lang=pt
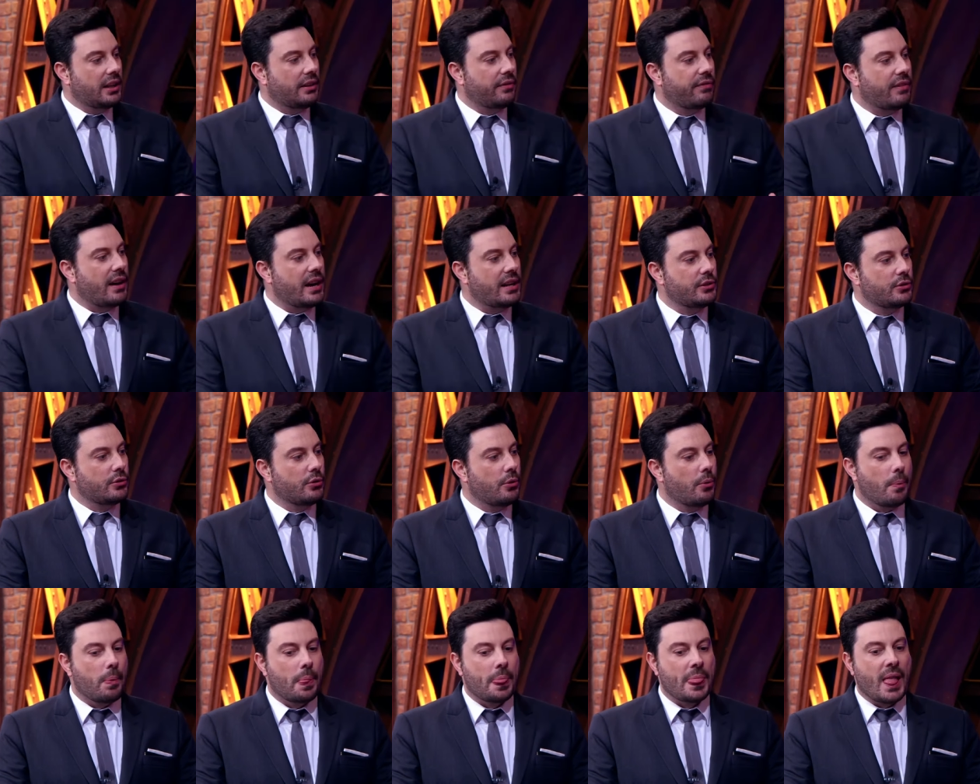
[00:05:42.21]
faz ah.
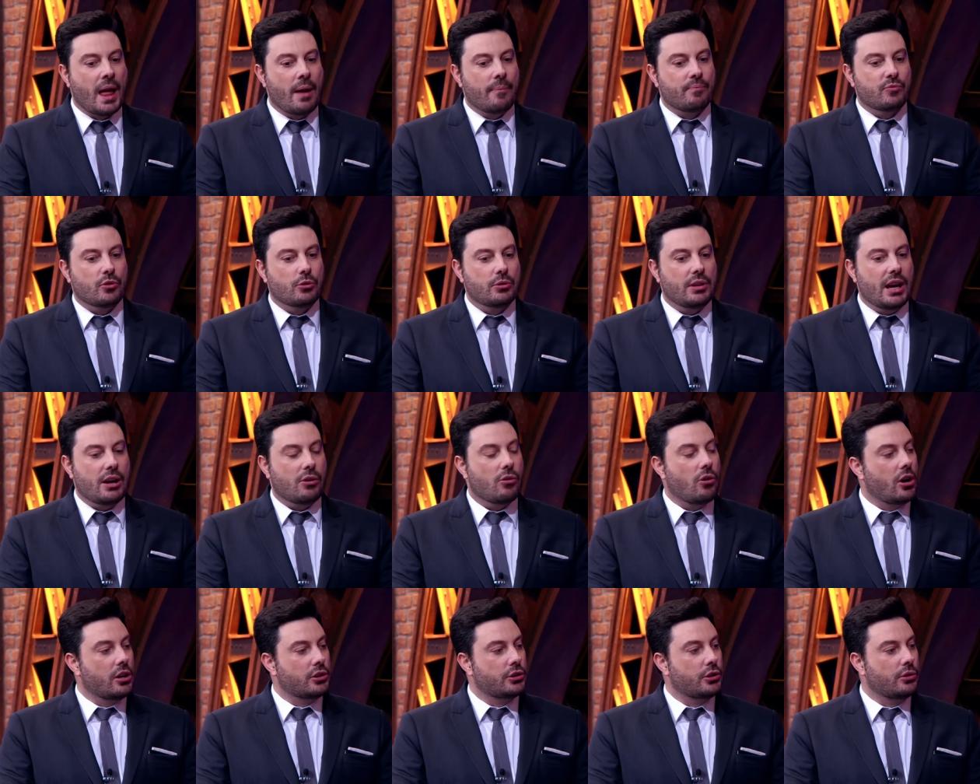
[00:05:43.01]
o, o
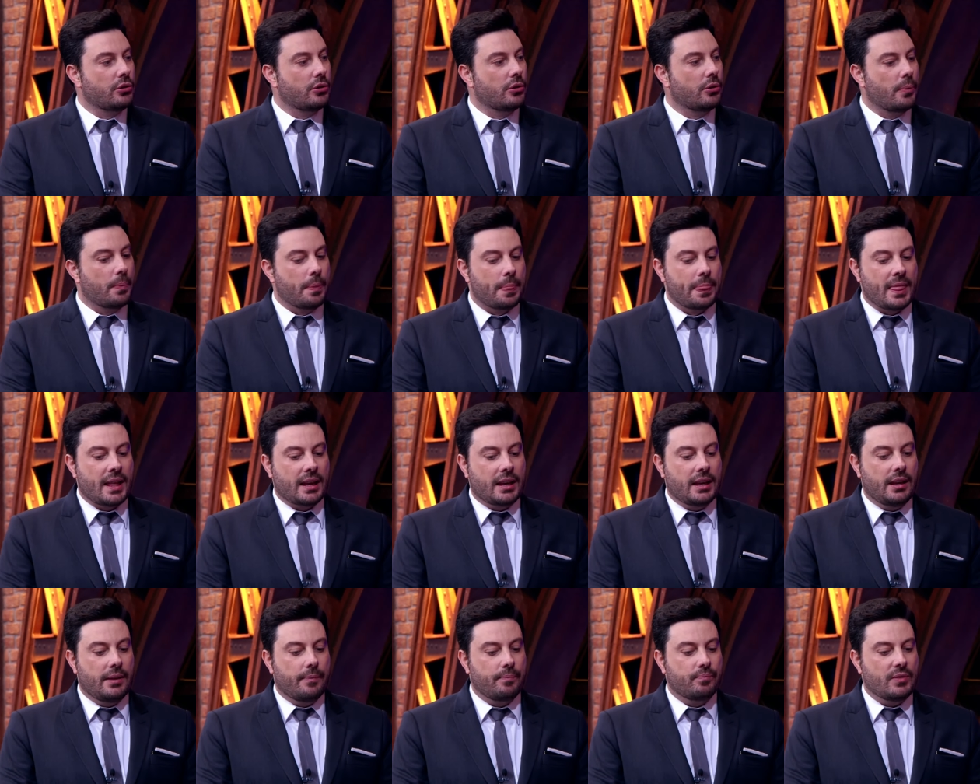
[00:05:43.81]
negócio tá.
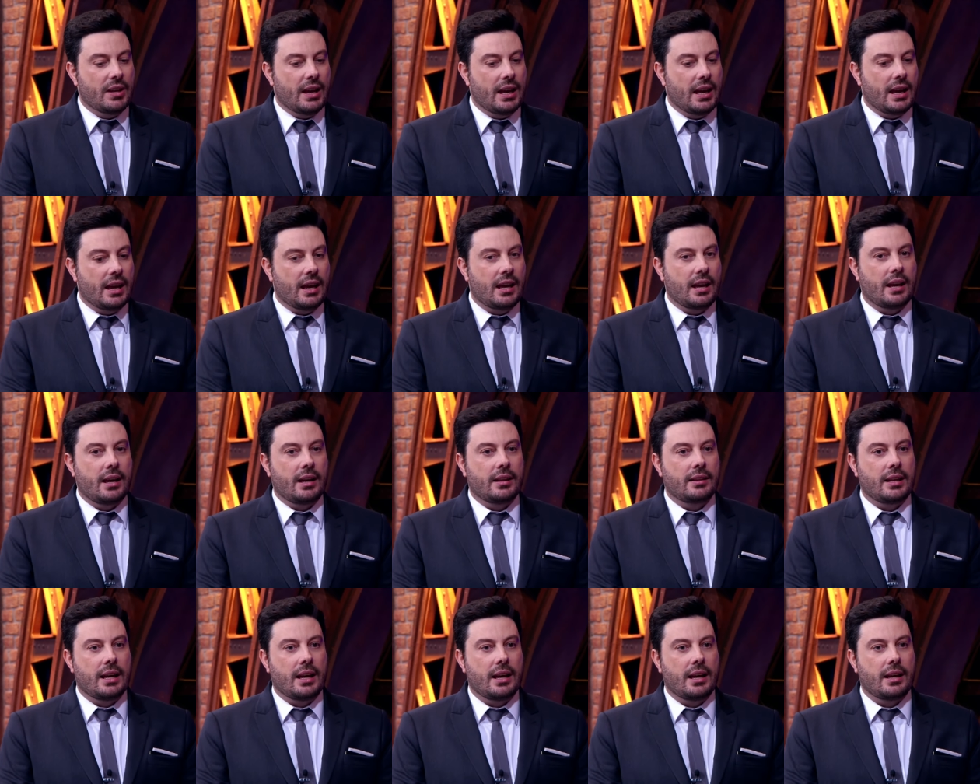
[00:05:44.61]
que
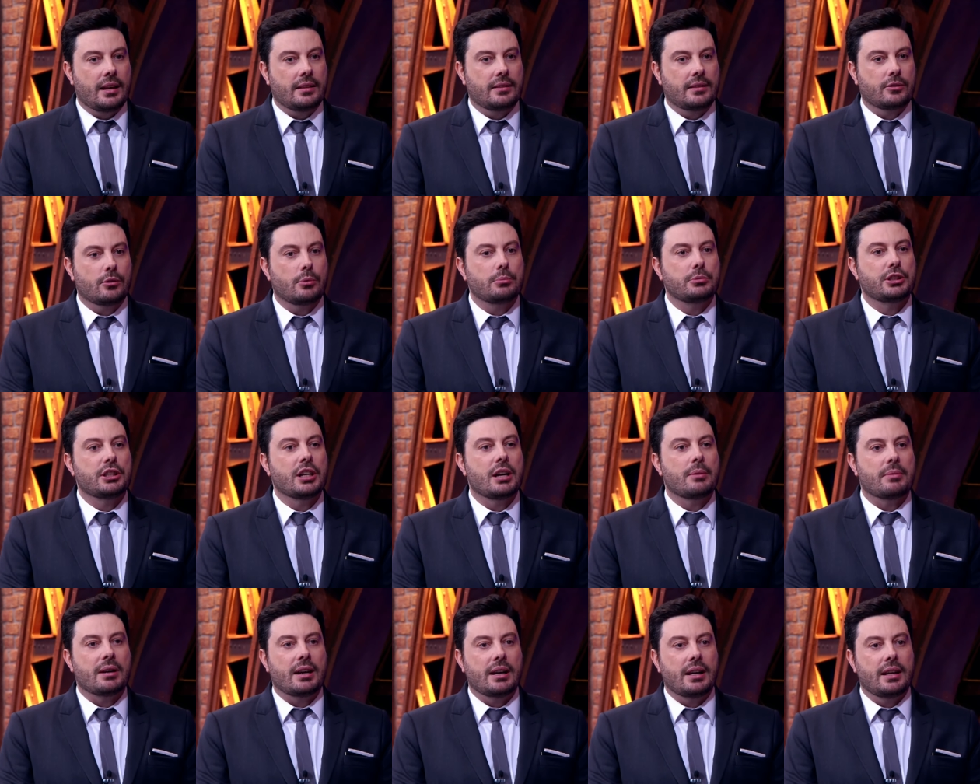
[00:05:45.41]
é, é, como
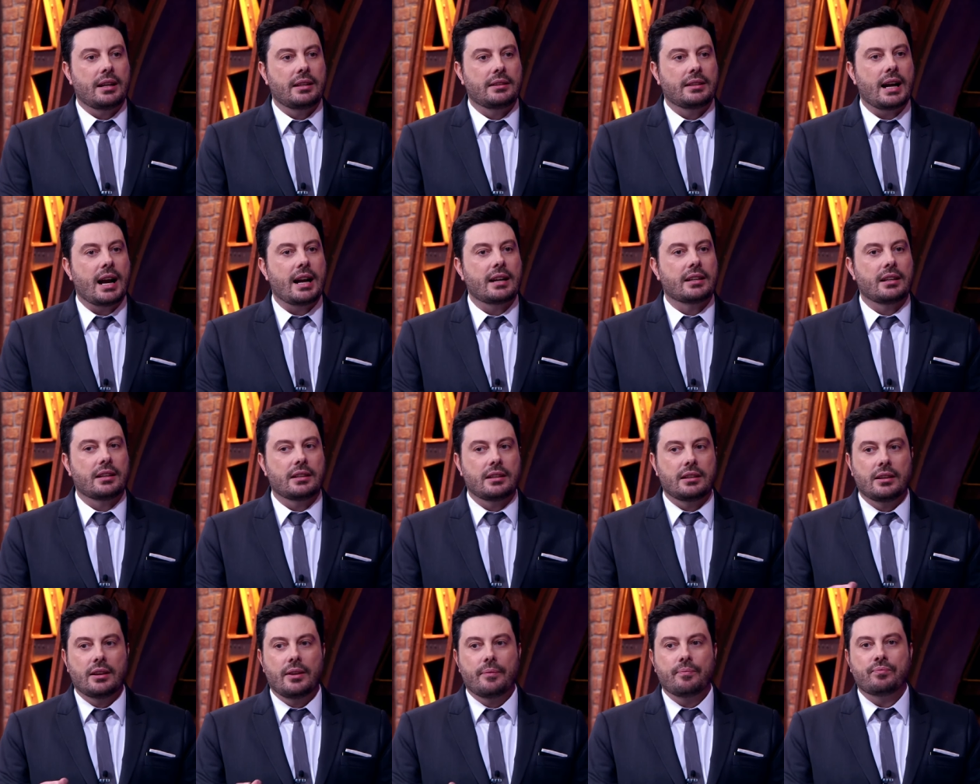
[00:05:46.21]
chama? É dark,
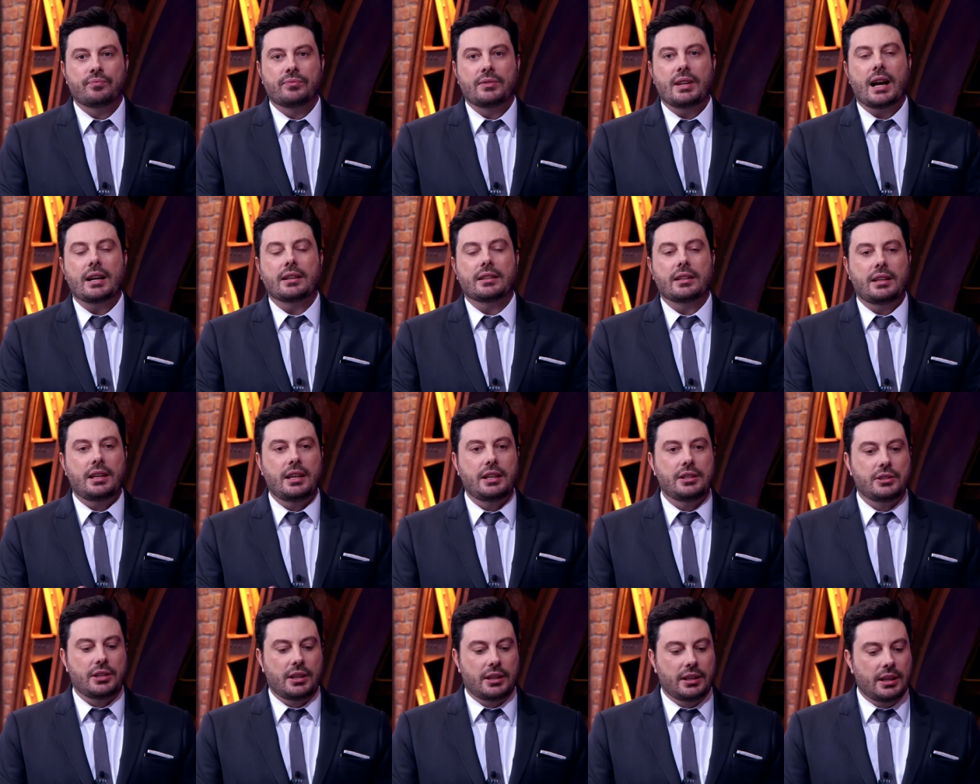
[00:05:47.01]
dark
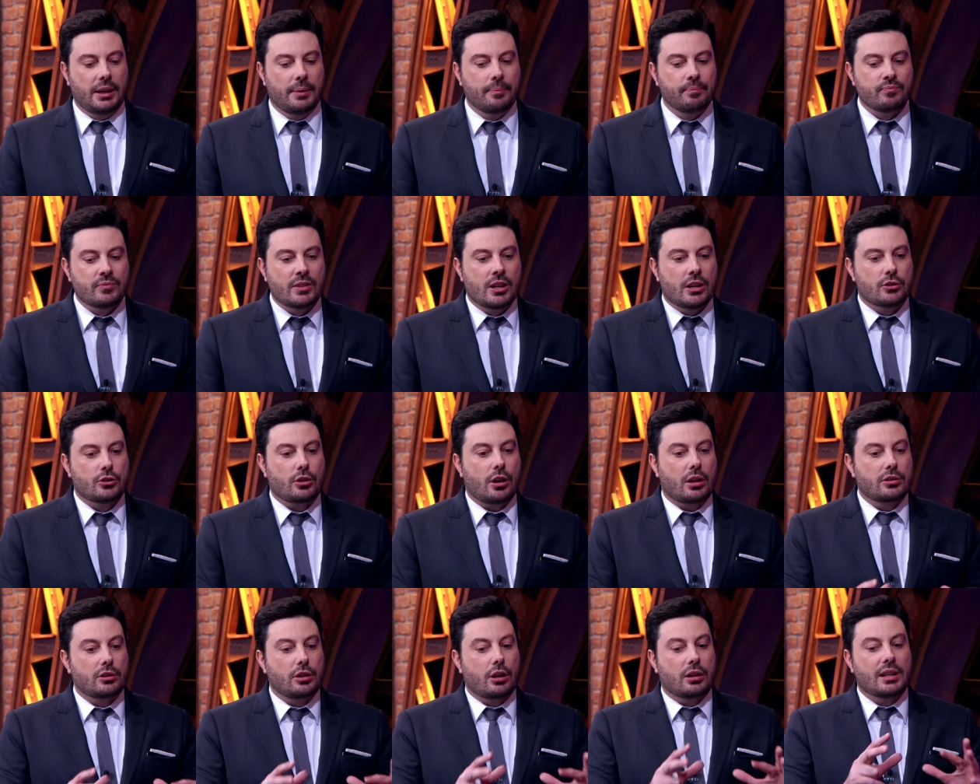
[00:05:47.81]
kitchen, que
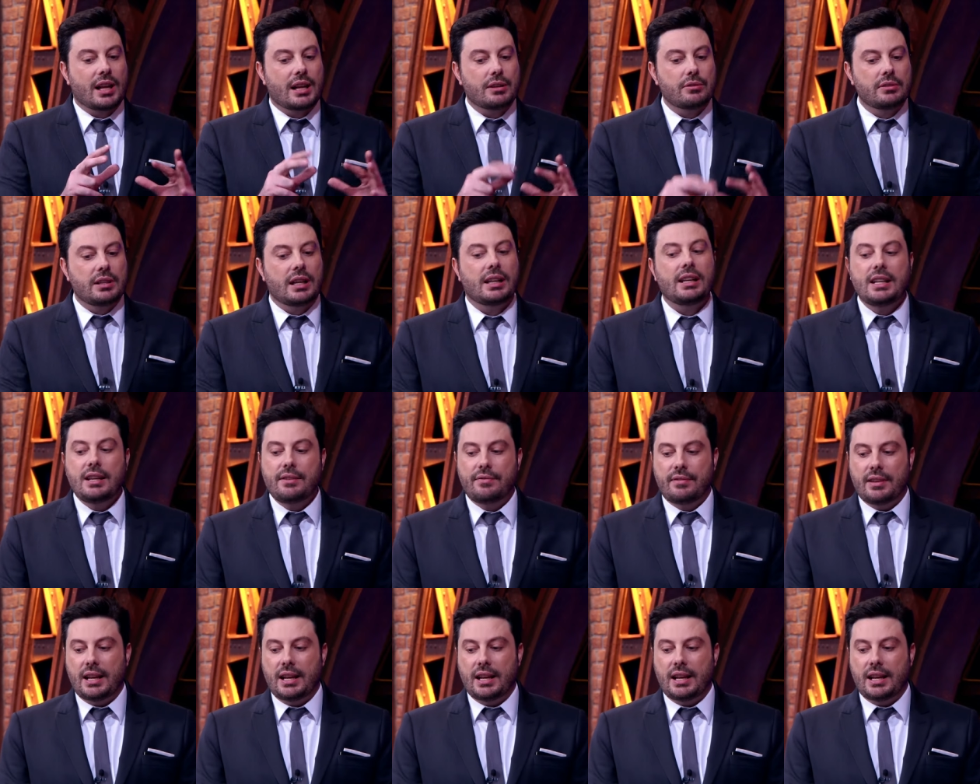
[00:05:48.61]
só, só tá no delivery.